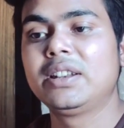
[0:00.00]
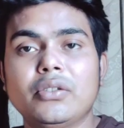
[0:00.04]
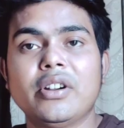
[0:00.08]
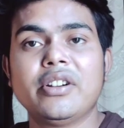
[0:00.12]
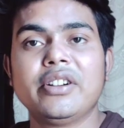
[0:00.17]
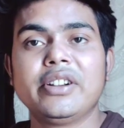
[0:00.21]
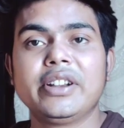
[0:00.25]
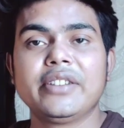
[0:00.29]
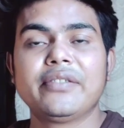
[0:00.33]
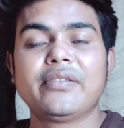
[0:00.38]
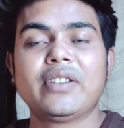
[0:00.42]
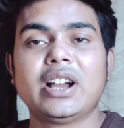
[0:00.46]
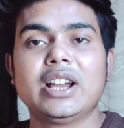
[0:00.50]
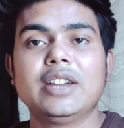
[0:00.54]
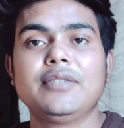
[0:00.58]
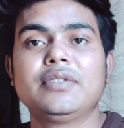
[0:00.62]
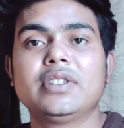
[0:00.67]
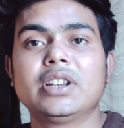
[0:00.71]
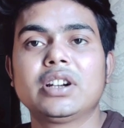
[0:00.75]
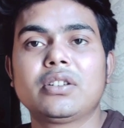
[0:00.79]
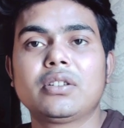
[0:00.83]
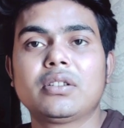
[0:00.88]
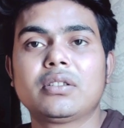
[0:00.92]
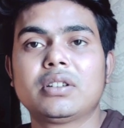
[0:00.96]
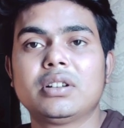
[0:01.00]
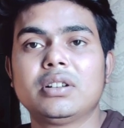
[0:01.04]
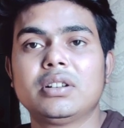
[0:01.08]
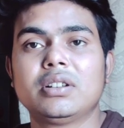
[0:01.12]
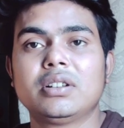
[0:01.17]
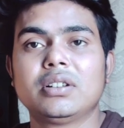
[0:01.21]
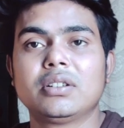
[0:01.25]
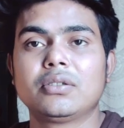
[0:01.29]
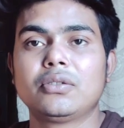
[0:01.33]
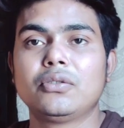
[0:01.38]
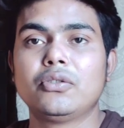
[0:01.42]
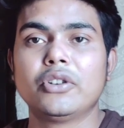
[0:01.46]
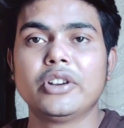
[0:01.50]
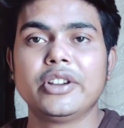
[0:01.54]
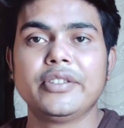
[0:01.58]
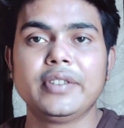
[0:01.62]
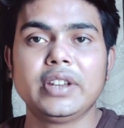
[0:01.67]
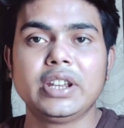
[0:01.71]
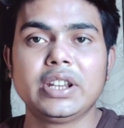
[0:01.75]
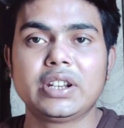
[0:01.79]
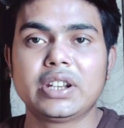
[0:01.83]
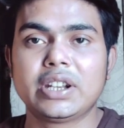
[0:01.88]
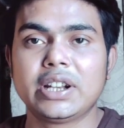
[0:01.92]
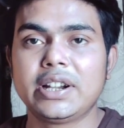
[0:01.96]
ट्वेंटी फाइव तक कोई
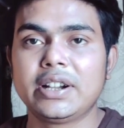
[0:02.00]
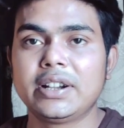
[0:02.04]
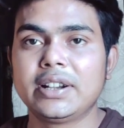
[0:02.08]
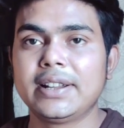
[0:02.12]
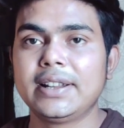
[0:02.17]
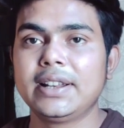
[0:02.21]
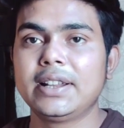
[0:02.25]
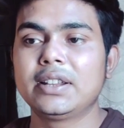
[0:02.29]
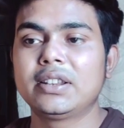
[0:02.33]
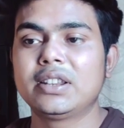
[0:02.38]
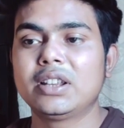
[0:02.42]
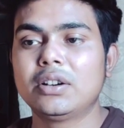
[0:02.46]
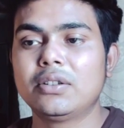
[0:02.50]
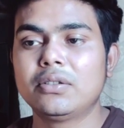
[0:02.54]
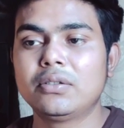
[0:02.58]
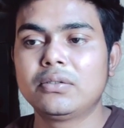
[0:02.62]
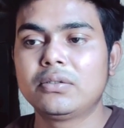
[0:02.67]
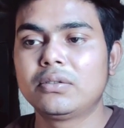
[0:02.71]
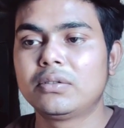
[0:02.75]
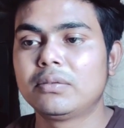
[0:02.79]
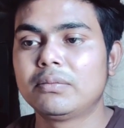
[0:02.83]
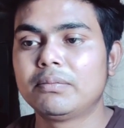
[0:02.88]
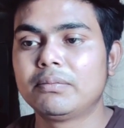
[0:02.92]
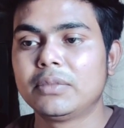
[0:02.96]
भी ट्रेड नहीं लेता हूँ